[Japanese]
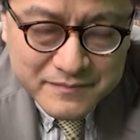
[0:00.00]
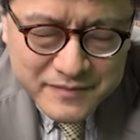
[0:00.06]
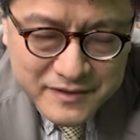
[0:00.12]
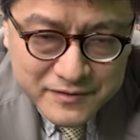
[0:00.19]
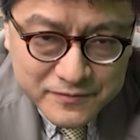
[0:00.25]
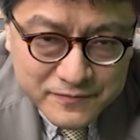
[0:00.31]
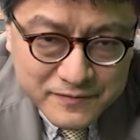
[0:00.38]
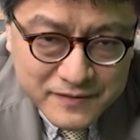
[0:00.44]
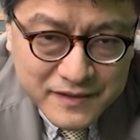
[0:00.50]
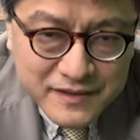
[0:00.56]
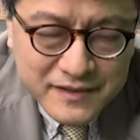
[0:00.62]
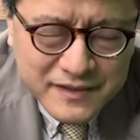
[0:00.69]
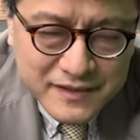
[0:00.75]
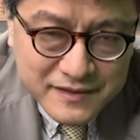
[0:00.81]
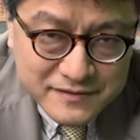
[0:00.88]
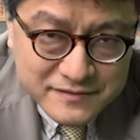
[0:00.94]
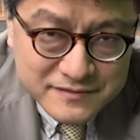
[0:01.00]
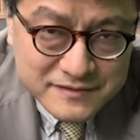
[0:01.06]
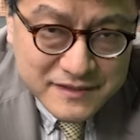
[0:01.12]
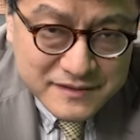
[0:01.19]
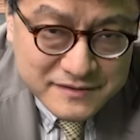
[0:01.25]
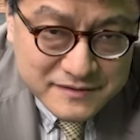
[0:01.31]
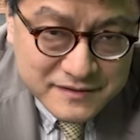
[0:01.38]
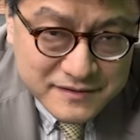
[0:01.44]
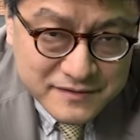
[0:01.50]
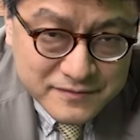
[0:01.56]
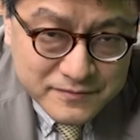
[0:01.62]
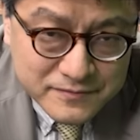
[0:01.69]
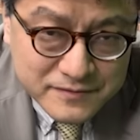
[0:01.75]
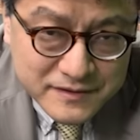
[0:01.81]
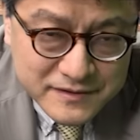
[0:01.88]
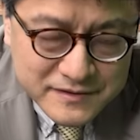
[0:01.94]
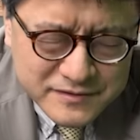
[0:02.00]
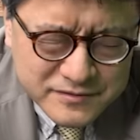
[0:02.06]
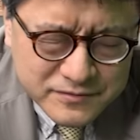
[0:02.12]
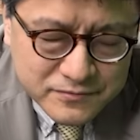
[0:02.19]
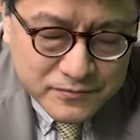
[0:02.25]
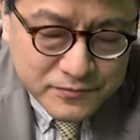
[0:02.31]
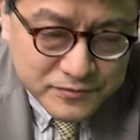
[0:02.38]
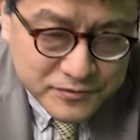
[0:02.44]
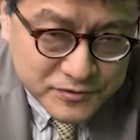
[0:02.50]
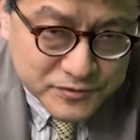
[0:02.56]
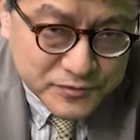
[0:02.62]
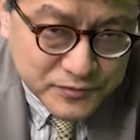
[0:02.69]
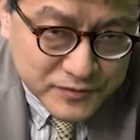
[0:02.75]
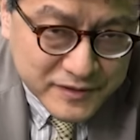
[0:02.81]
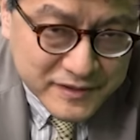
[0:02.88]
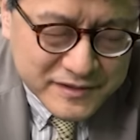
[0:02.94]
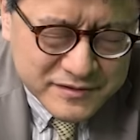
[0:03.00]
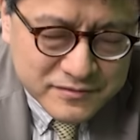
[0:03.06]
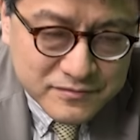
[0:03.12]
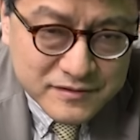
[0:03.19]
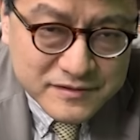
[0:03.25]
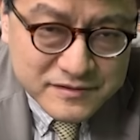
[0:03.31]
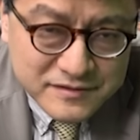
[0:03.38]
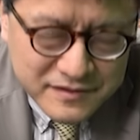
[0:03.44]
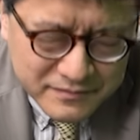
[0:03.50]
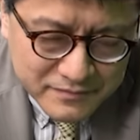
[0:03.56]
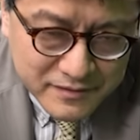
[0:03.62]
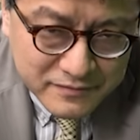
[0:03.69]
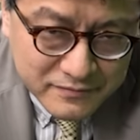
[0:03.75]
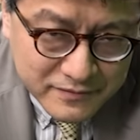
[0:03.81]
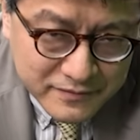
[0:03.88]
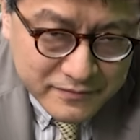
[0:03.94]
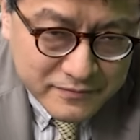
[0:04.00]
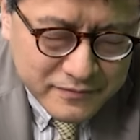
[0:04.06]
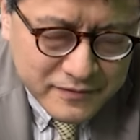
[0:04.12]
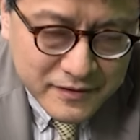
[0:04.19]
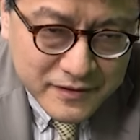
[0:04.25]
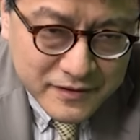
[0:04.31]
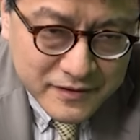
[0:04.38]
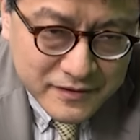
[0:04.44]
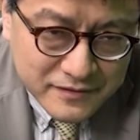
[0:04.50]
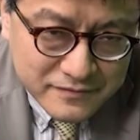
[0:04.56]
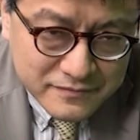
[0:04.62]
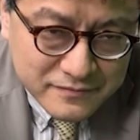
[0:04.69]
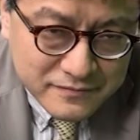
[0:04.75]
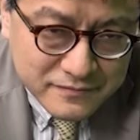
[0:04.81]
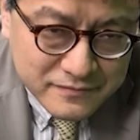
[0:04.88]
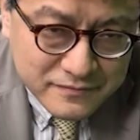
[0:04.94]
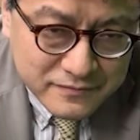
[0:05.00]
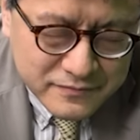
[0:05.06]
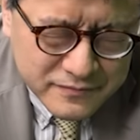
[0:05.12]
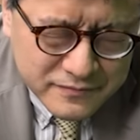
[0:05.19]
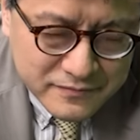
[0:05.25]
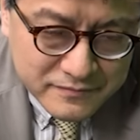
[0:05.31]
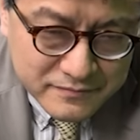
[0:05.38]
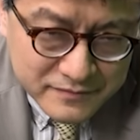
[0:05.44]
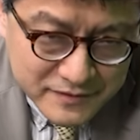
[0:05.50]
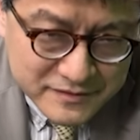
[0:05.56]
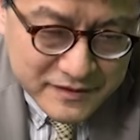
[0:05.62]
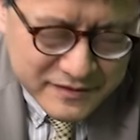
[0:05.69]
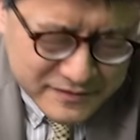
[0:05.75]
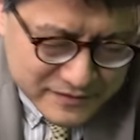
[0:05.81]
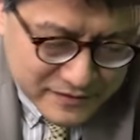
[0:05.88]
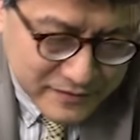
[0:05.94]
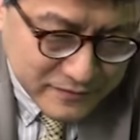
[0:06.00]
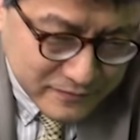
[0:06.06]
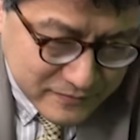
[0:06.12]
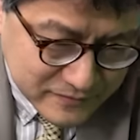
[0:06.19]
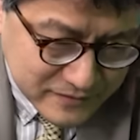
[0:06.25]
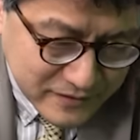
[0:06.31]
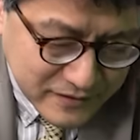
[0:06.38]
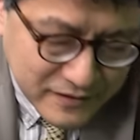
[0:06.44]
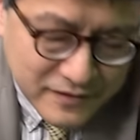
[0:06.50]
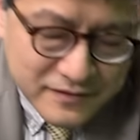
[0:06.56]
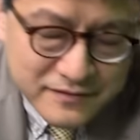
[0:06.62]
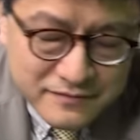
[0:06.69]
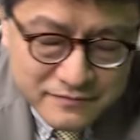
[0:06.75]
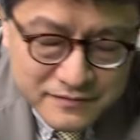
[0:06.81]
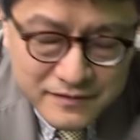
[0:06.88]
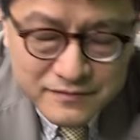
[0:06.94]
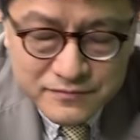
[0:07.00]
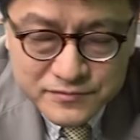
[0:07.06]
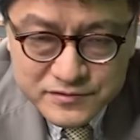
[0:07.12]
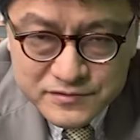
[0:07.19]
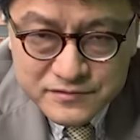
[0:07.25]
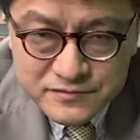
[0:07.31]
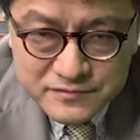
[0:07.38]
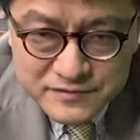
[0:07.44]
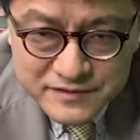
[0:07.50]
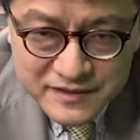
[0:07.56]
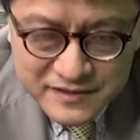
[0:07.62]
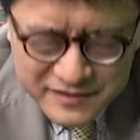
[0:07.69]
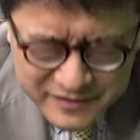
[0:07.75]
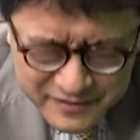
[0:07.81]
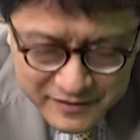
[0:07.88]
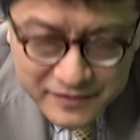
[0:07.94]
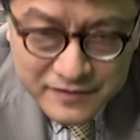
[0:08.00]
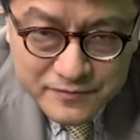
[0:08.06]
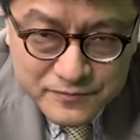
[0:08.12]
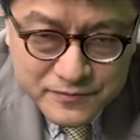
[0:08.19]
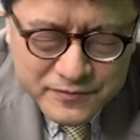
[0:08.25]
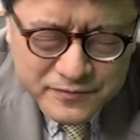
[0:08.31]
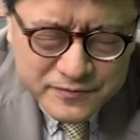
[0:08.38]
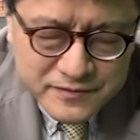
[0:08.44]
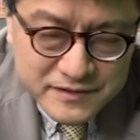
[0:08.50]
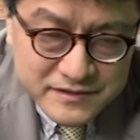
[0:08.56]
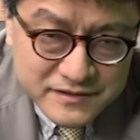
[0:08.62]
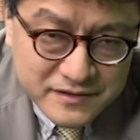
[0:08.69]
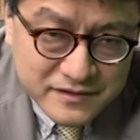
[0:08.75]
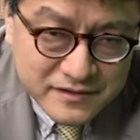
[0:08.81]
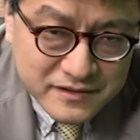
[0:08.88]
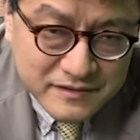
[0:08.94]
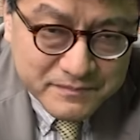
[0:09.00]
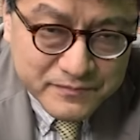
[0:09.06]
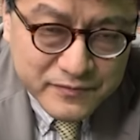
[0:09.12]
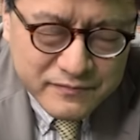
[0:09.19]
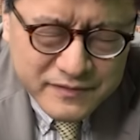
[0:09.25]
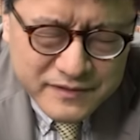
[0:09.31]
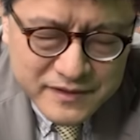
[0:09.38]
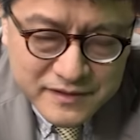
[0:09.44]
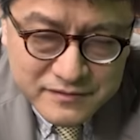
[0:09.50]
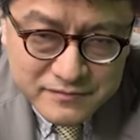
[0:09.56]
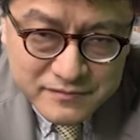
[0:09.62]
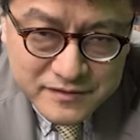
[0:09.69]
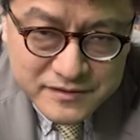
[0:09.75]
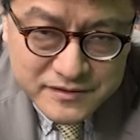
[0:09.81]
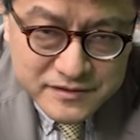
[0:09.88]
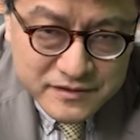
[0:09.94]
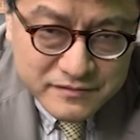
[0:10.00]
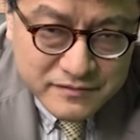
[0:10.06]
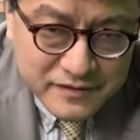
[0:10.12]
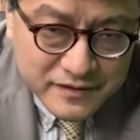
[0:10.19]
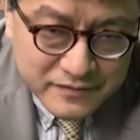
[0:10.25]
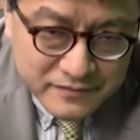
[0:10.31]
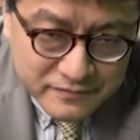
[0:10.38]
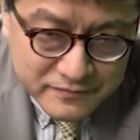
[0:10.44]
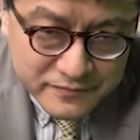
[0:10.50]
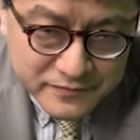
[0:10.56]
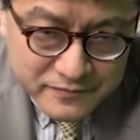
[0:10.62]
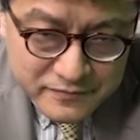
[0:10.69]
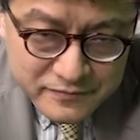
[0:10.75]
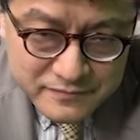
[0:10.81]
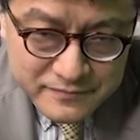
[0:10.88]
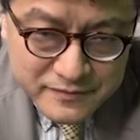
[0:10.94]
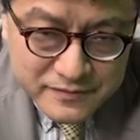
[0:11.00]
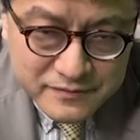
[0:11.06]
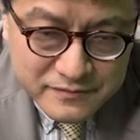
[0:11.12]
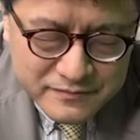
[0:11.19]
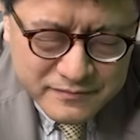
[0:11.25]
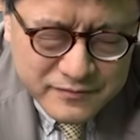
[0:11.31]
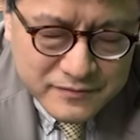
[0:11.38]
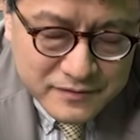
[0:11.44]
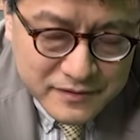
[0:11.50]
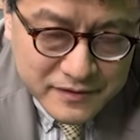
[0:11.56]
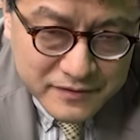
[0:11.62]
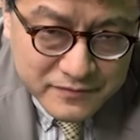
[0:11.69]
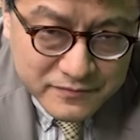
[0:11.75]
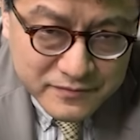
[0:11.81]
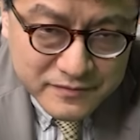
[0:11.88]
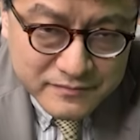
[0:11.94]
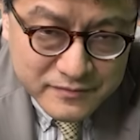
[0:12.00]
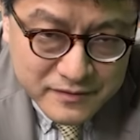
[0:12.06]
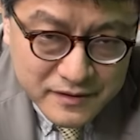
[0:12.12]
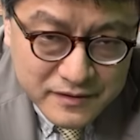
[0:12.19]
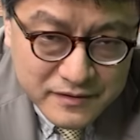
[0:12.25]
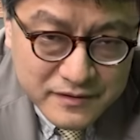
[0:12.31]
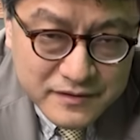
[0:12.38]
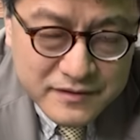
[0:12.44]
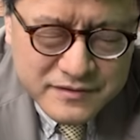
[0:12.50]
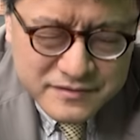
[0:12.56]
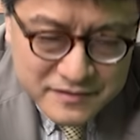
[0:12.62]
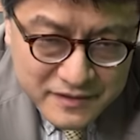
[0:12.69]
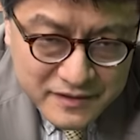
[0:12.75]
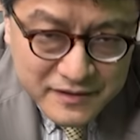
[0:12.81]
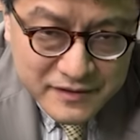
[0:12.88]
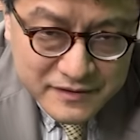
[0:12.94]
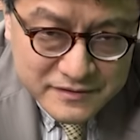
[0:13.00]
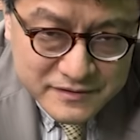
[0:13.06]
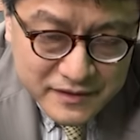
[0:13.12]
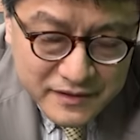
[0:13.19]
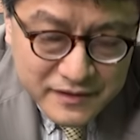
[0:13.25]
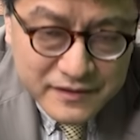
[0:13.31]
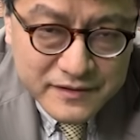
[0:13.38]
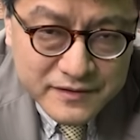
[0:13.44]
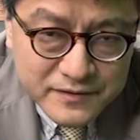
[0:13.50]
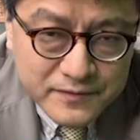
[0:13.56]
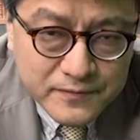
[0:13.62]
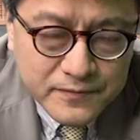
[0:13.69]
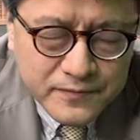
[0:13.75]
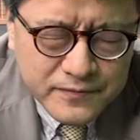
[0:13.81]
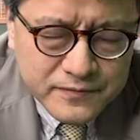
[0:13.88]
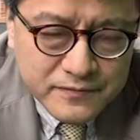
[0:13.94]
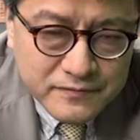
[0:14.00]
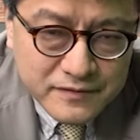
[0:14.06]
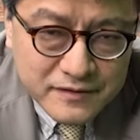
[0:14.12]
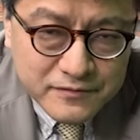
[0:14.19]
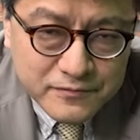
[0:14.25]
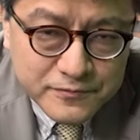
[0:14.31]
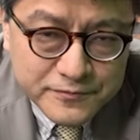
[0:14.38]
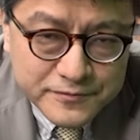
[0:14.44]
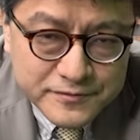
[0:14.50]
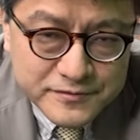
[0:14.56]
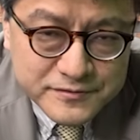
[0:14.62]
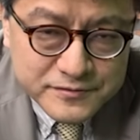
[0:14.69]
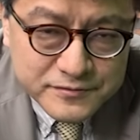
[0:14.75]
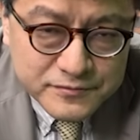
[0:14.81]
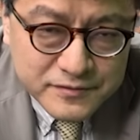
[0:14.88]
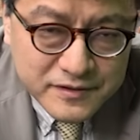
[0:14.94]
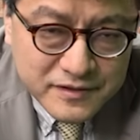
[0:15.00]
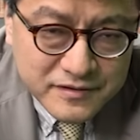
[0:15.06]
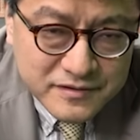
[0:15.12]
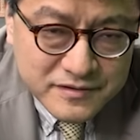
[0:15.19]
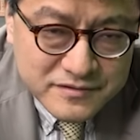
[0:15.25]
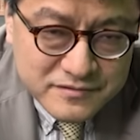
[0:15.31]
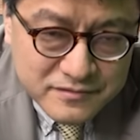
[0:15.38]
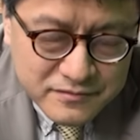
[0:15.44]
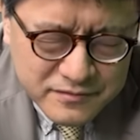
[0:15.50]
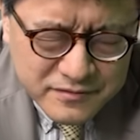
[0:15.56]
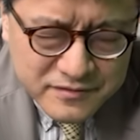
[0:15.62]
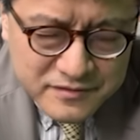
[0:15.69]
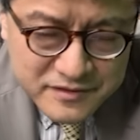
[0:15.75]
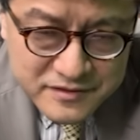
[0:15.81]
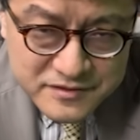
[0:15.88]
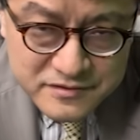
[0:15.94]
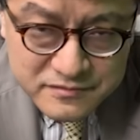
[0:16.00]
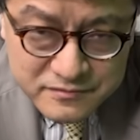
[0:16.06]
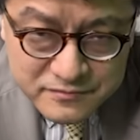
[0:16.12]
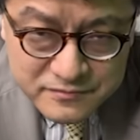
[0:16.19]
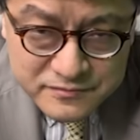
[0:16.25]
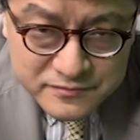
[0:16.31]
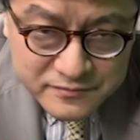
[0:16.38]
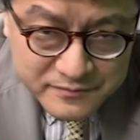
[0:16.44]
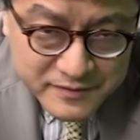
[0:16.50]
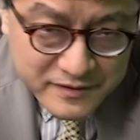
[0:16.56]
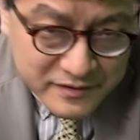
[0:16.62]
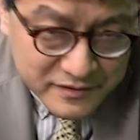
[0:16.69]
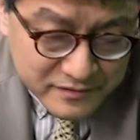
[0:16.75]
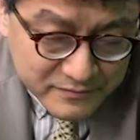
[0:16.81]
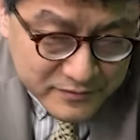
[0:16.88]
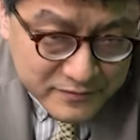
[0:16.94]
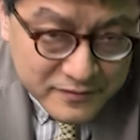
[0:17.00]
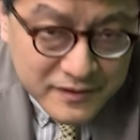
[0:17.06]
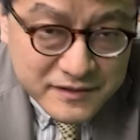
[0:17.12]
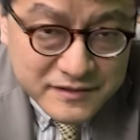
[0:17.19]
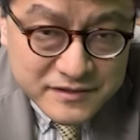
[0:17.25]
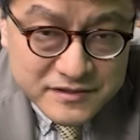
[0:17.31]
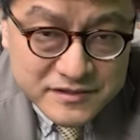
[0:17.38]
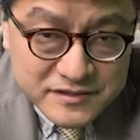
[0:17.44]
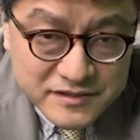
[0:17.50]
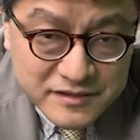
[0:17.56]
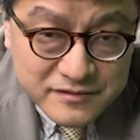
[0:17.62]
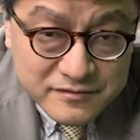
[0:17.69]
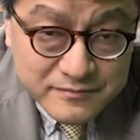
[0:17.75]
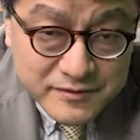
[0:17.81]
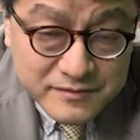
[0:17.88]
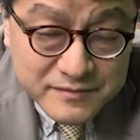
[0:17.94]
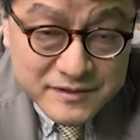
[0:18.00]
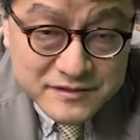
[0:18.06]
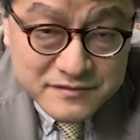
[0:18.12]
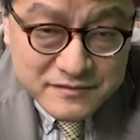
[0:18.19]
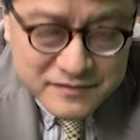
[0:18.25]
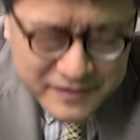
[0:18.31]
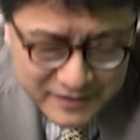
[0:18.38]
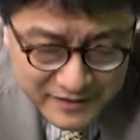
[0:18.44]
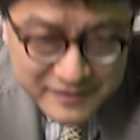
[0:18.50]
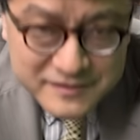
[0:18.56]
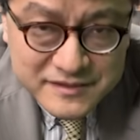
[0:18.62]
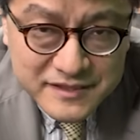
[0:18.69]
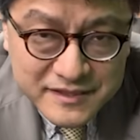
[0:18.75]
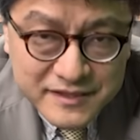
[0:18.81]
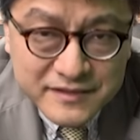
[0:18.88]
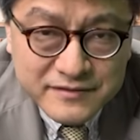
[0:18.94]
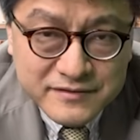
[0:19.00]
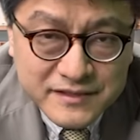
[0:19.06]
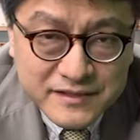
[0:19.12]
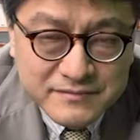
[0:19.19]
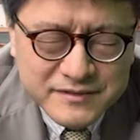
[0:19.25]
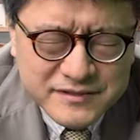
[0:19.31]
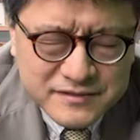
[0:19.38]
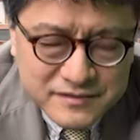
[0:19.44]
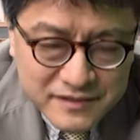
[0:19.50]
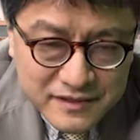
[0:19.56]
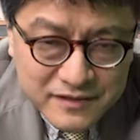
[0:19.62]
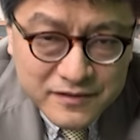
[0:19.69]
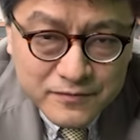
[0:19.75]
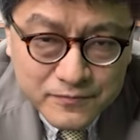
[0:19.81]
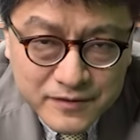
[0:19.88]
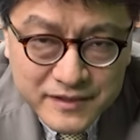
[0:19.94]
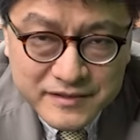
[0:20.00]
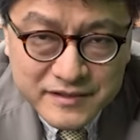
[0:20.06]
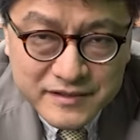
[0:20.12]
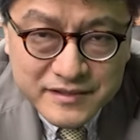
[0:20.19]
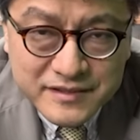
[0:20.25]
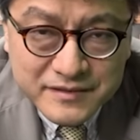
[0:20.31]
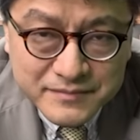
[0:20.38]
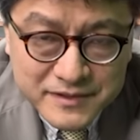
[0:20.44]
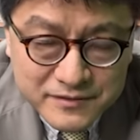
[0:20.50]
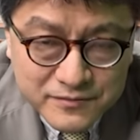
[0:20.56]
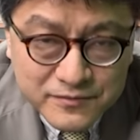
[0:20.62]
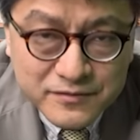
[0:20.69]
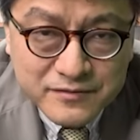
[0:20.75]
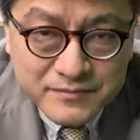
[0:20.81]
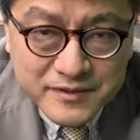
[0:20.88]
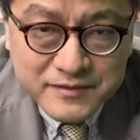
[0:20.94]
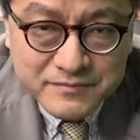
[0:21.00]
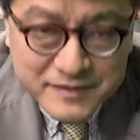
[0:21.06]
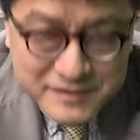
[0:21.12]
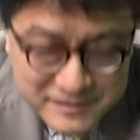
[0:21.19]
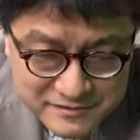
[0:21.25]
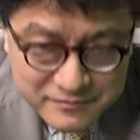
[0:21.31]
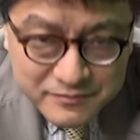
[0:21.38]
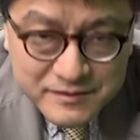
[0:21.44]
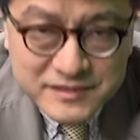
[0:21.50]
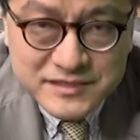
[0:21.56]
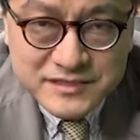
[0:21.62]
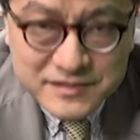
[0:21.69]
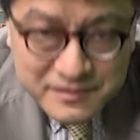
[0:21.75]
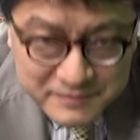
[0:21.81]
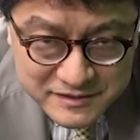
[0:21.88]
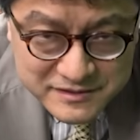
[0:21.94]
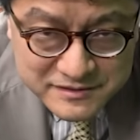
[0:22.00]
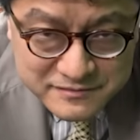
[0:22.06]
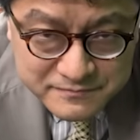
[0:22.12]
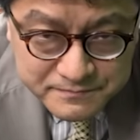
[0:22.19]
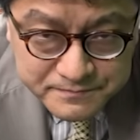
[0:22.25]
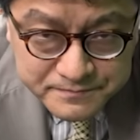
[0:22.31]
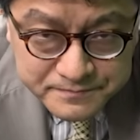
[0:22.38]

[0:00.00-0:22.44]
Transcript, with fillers: まあ、今日はあの賛成党現象保守党現象ですね、まあ、これをあのこの、まあ、賛成党さんあるいは保守党さんにこの人たちなら日本は何とかしてくれるという思いを持った人に向けてですねじゃあ生き残るのはこういう条件ですよという歴史の法則みたいなものをお話ししたいと思いますのでぜひ黒山塾でお会いできればと思いますお待ちしてます